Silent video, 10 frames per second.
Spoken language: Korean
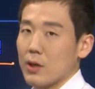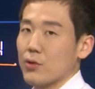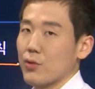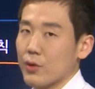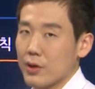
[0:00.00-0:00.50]

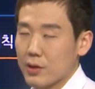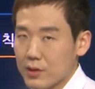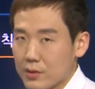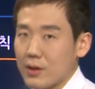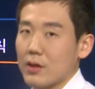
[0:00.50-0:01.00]

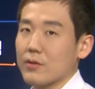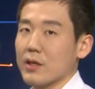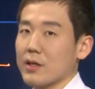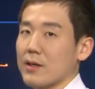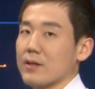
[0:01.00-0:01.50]
놓여졌다라고
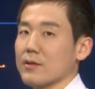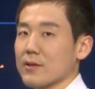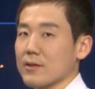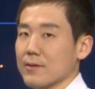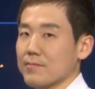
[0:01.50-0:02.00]
얘기를 하는
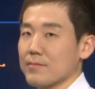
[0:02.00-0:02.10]
거죠.